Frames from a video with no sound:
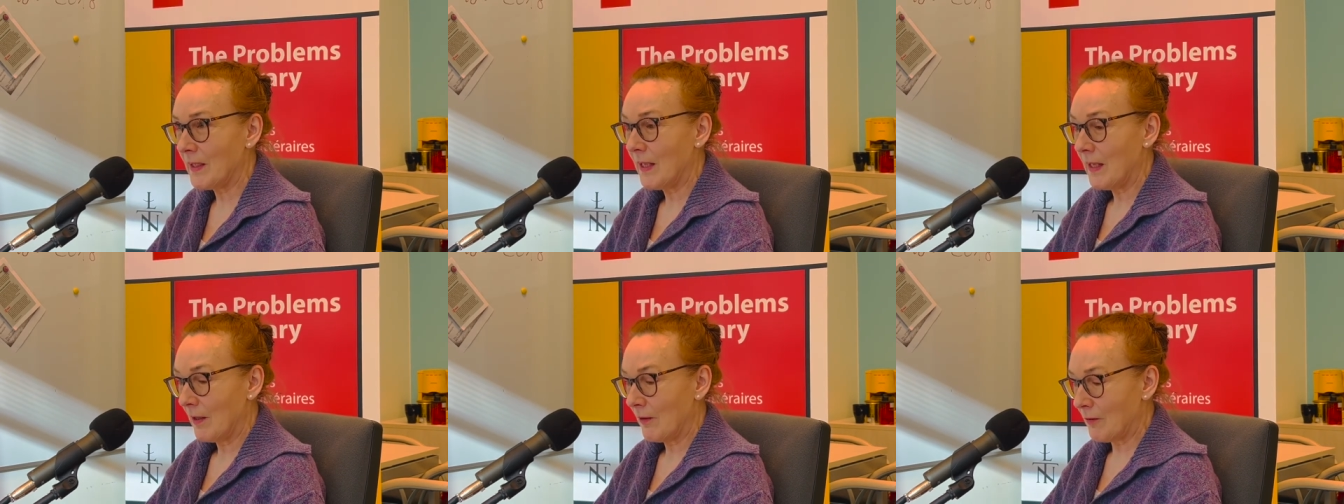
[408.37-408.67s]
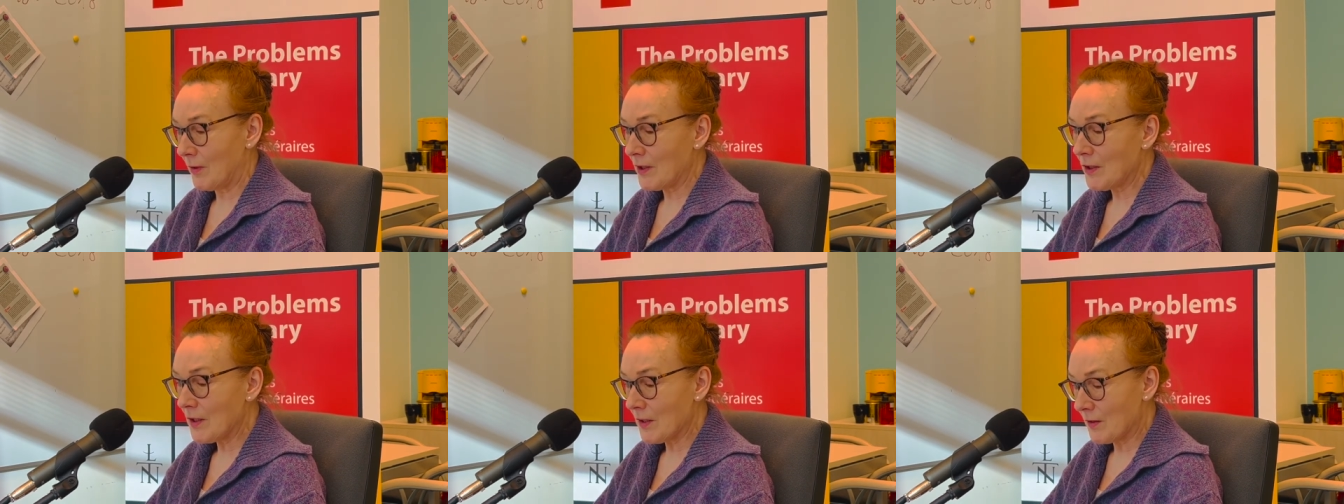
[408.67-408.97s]

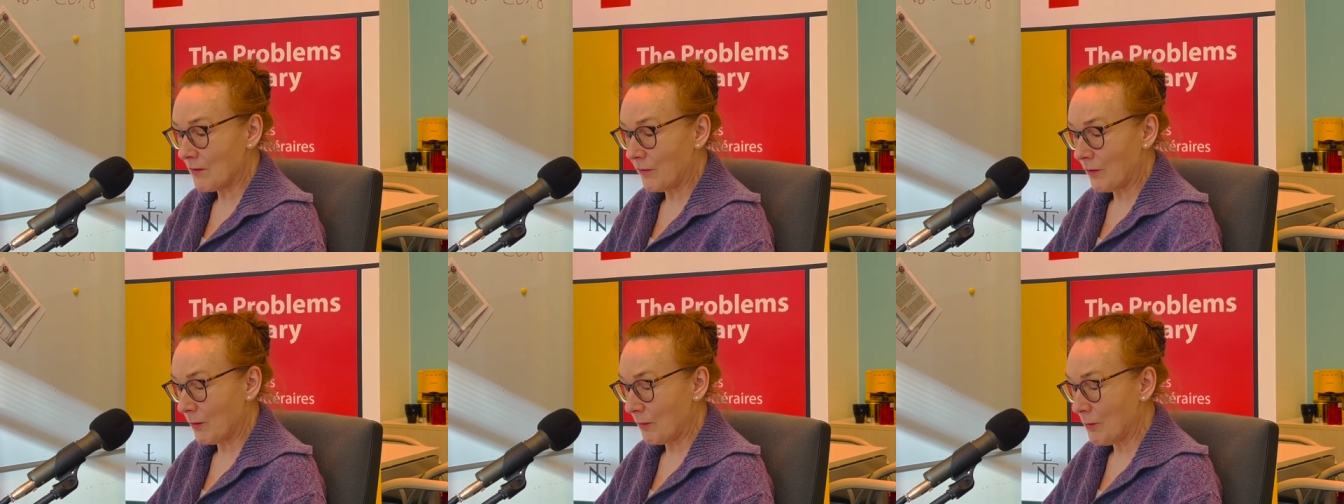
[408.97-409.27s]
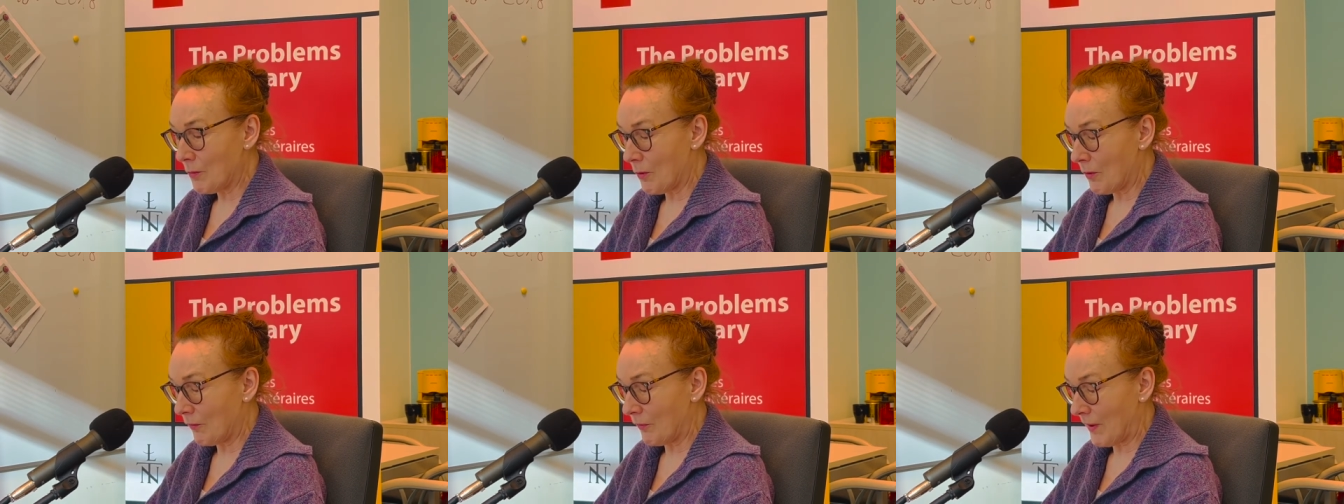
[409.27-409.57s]
właśnie
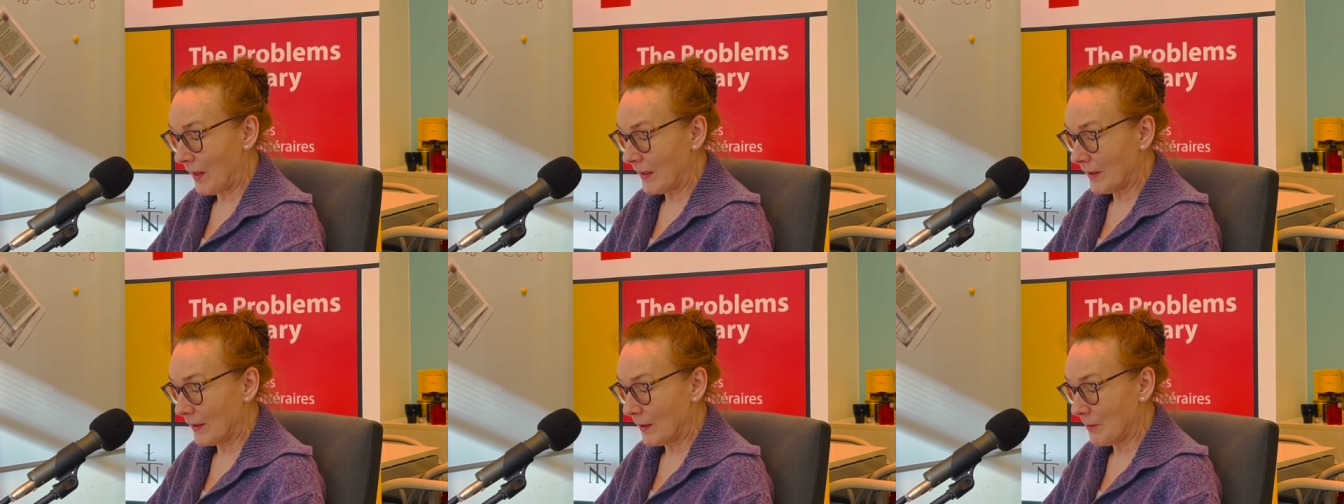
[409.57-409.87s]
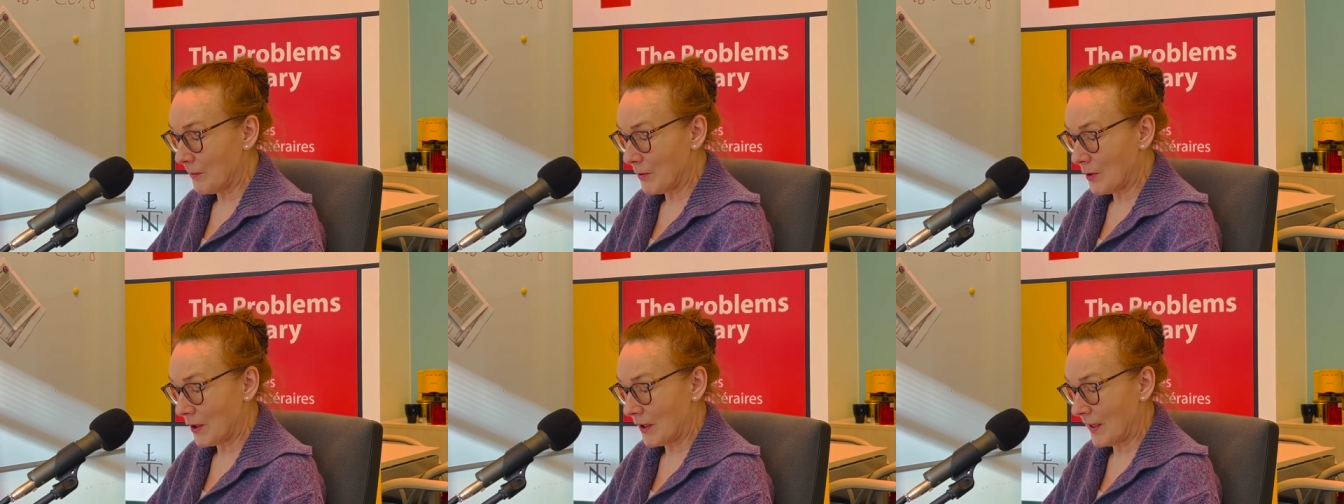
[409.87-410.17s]
sformułowany
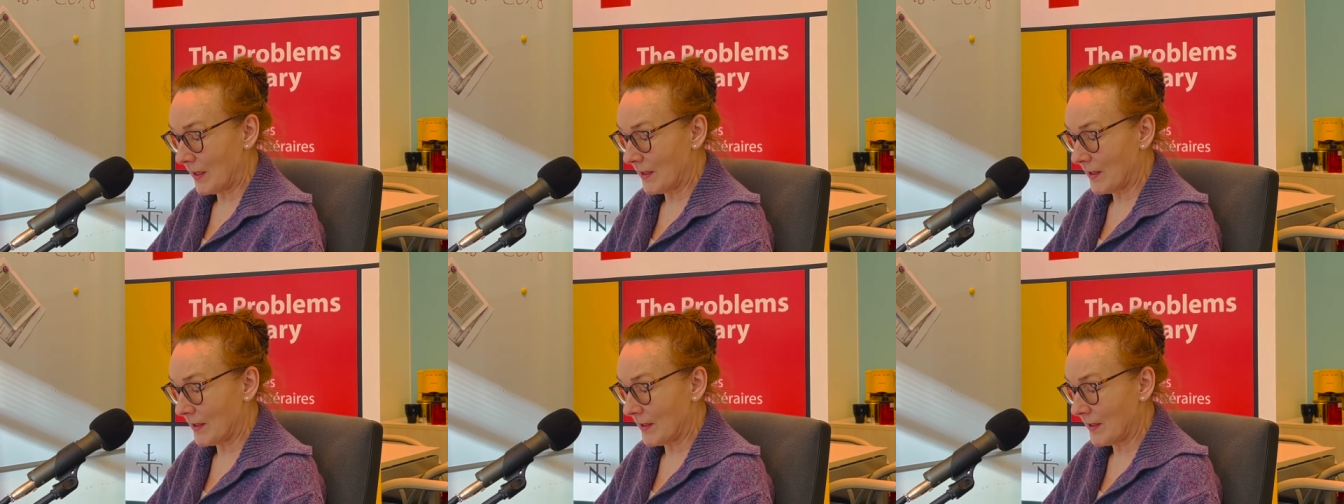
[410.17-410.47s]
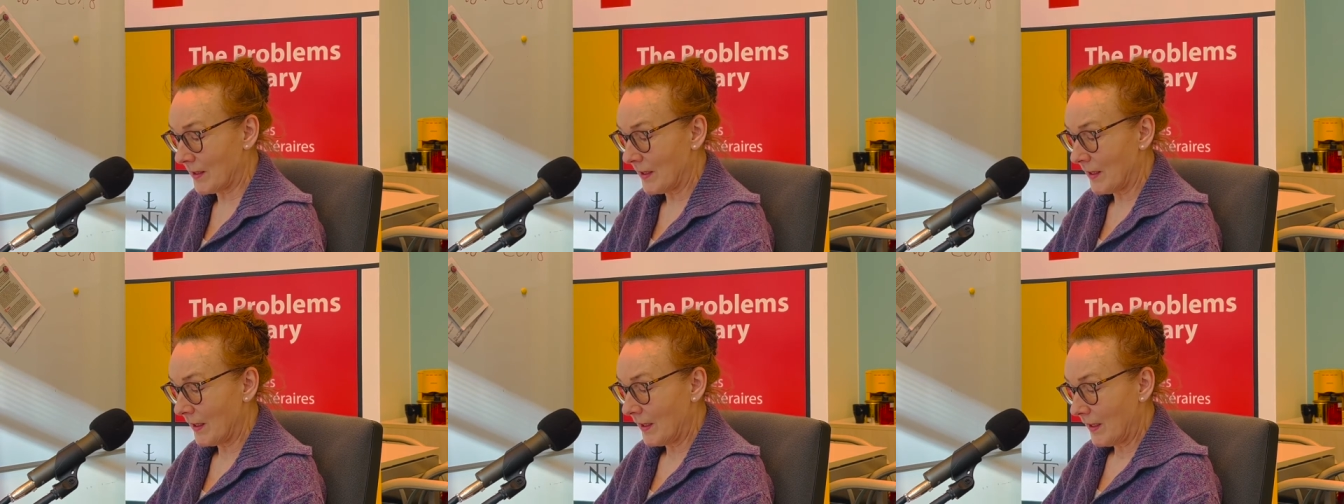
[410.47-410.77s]
przez,
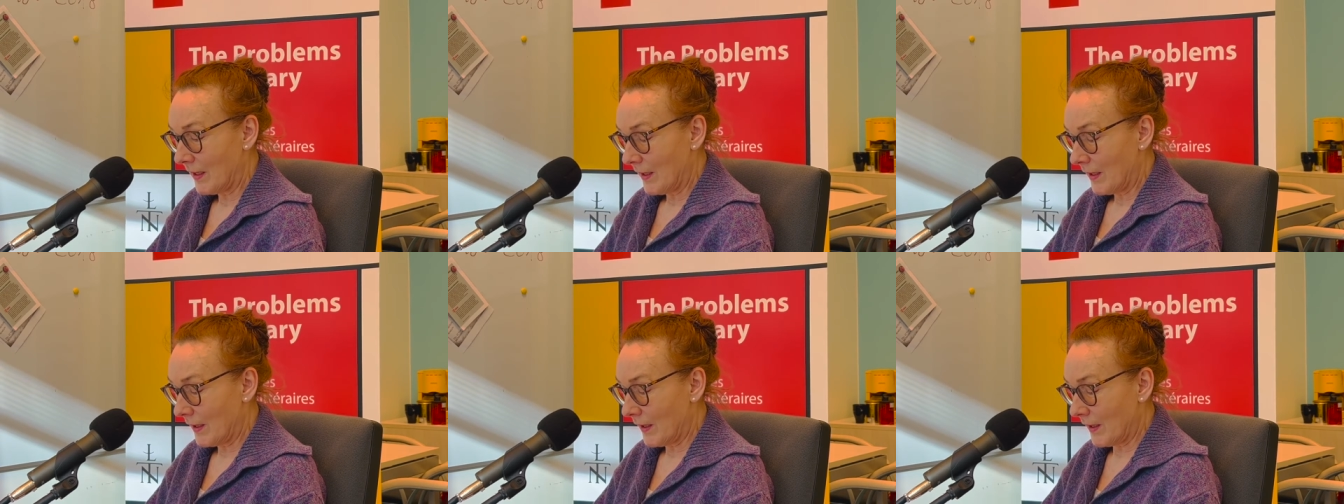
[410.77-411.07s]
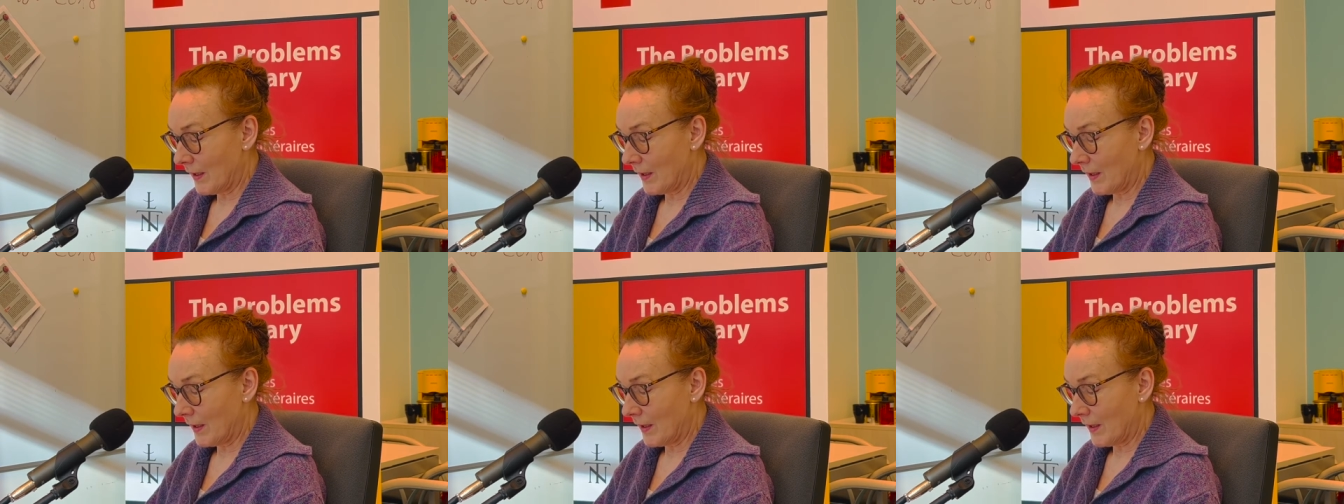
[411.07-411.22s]
y,